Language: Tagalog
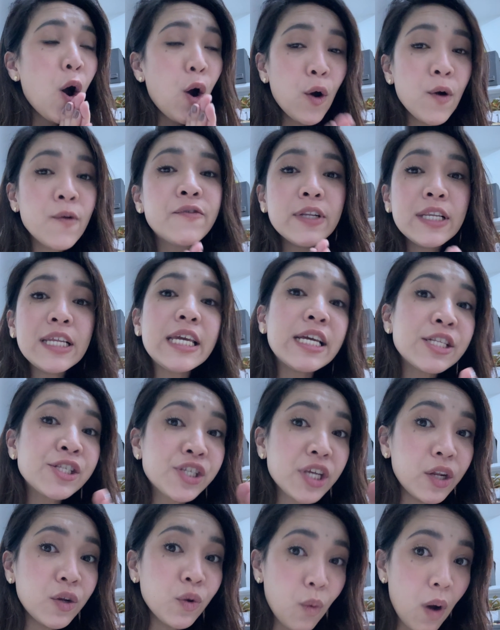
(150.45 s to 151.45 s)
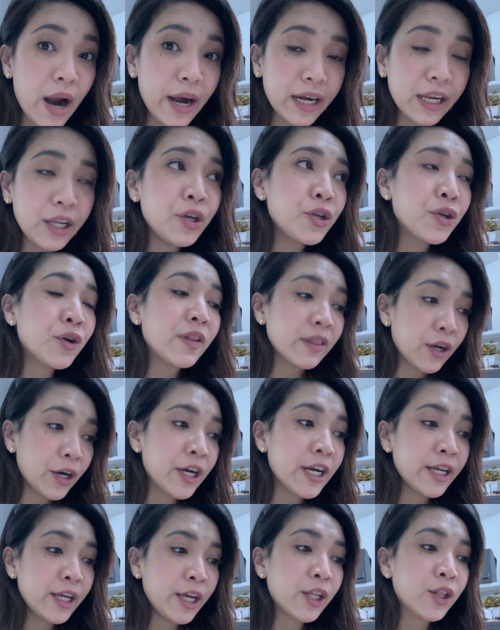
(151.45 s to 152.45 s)
Hopefully in January, yun yung
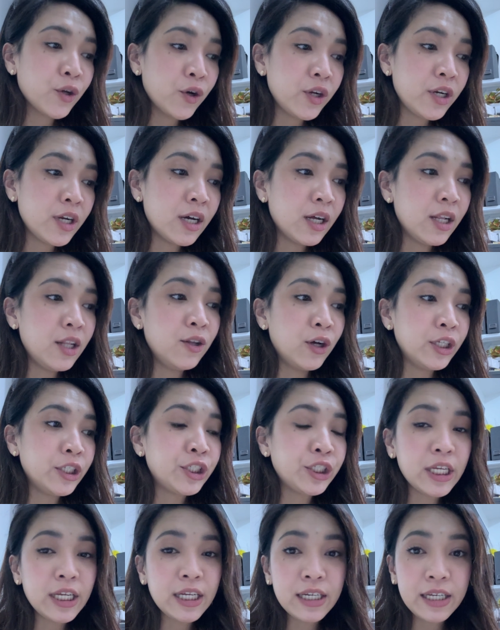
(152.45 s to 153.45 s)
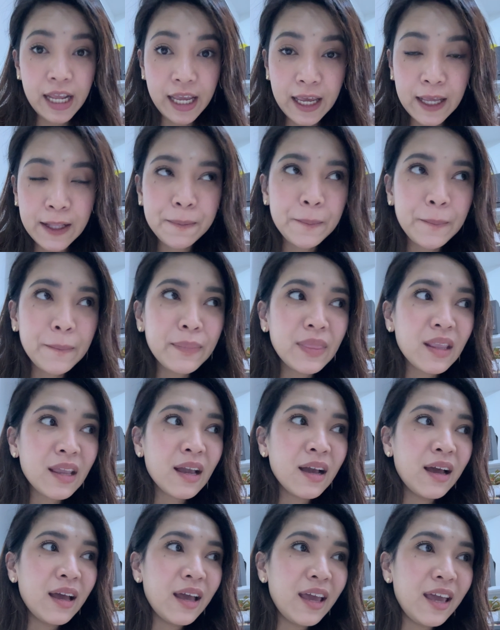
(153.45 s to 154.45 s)
target ko na launching date.
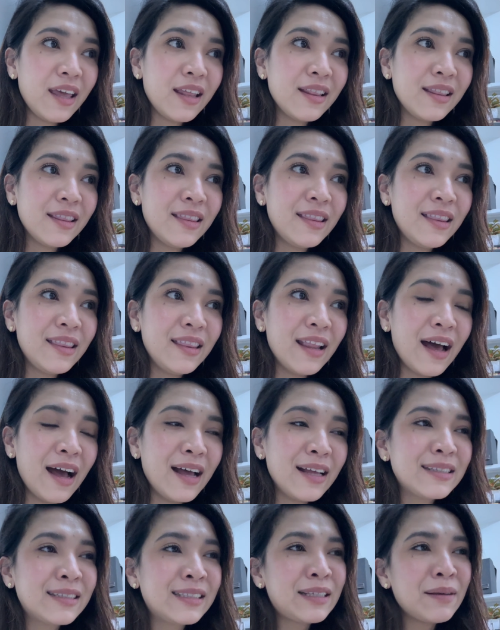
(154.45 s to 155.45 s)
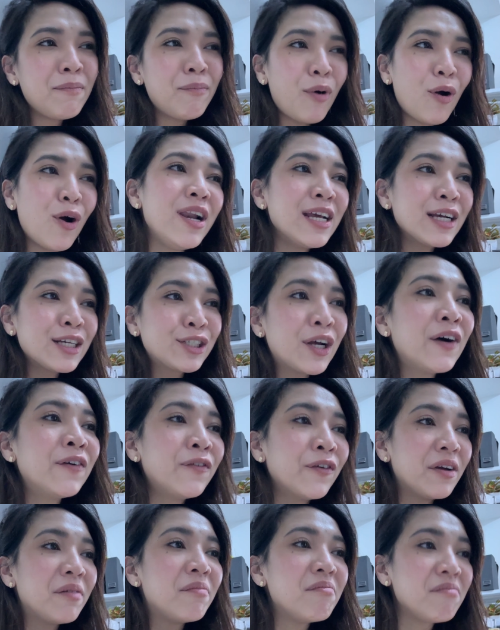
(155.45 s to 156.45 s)
And symbolic siya
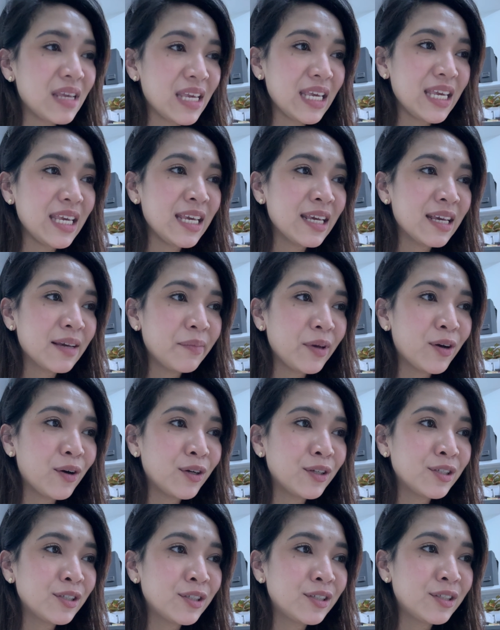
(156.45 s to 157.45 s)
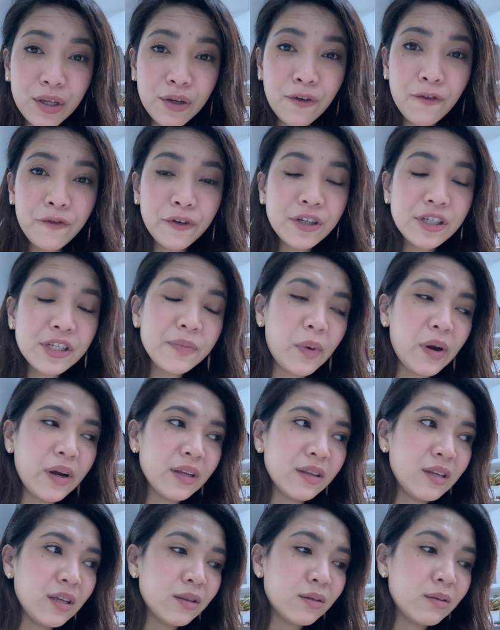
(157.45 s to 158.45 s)
for me because yung first
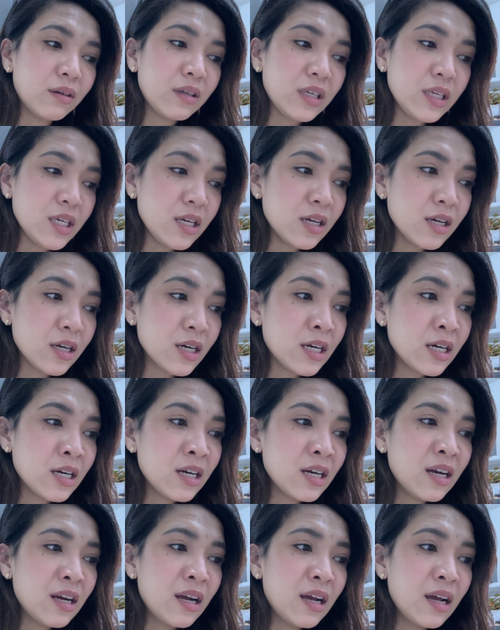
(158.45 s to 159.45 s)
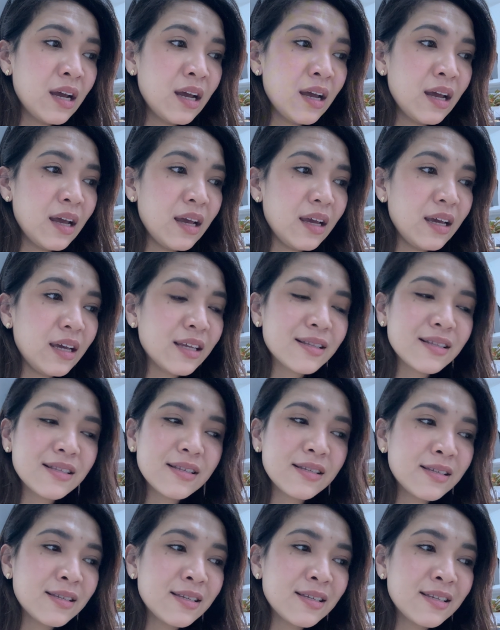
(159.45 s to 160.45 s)
part nitong year,
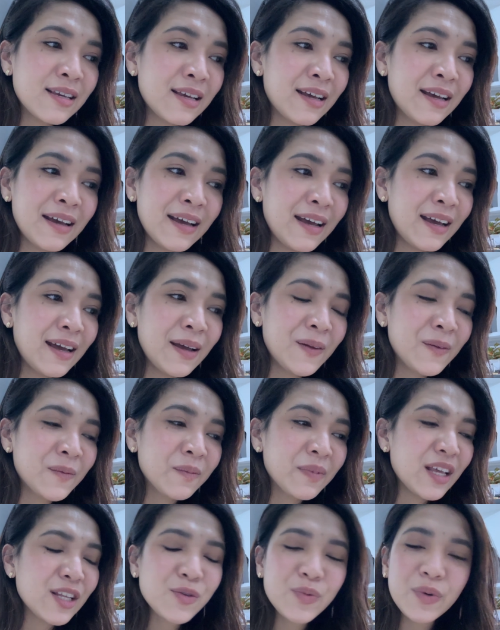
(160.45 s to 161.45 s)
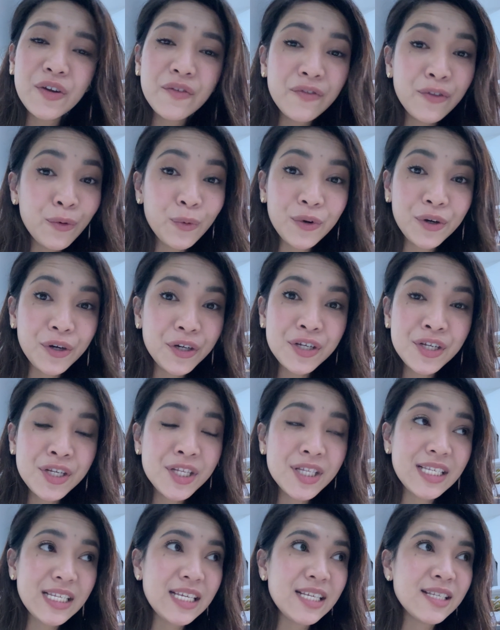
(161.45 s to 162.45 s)
it's it's one of the
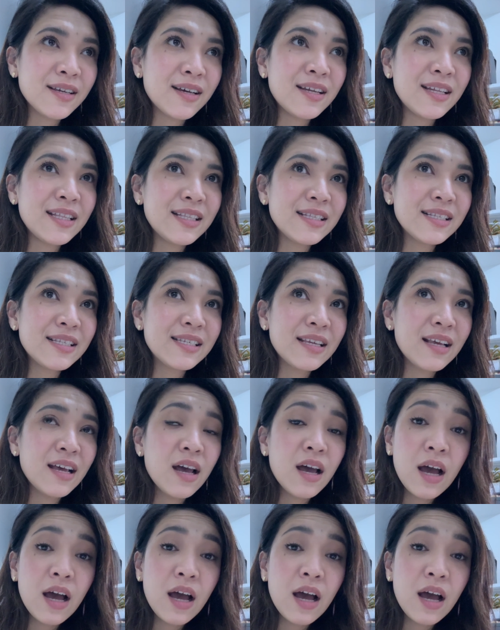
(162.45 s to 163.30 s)
worst seasons.